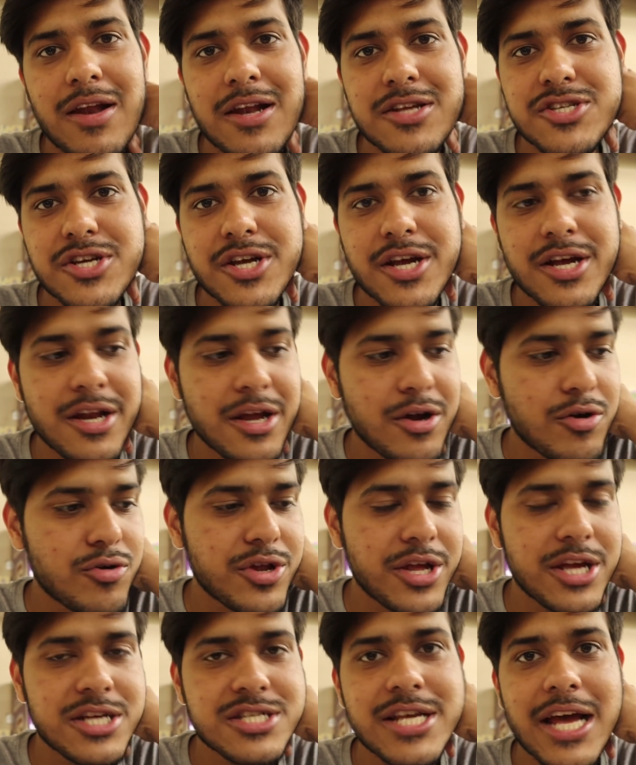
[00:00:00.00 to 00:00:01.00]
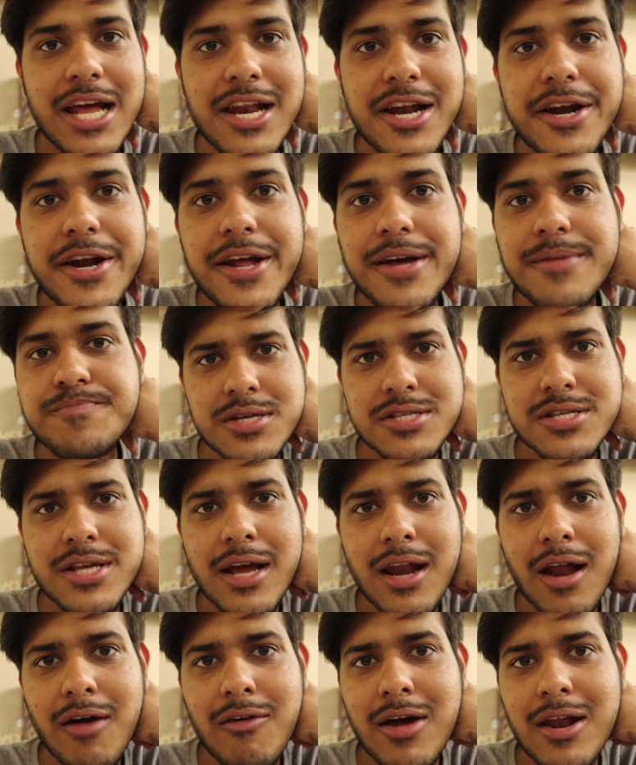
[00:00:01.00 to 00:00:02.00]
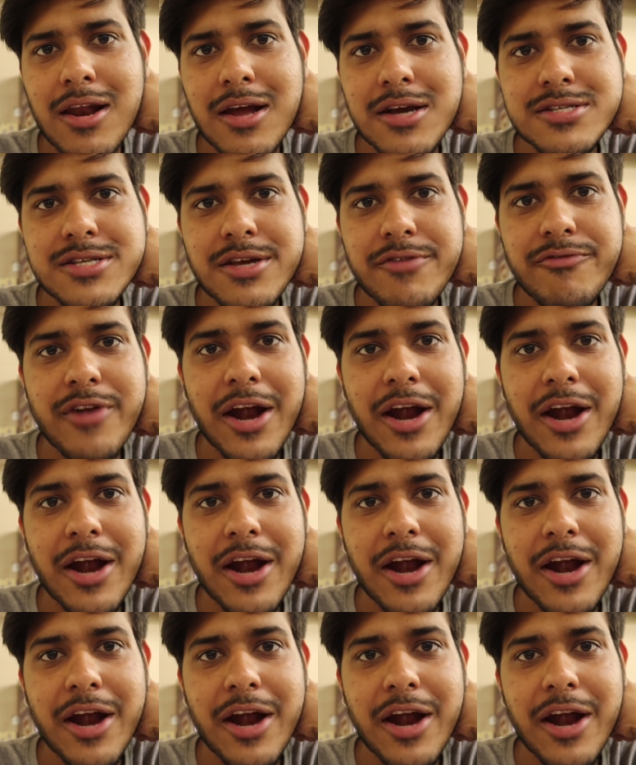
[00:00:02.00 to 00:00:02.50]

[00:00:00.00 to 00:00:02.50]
वाला चिकन है और ये सैलड है इसके अलावा अलग से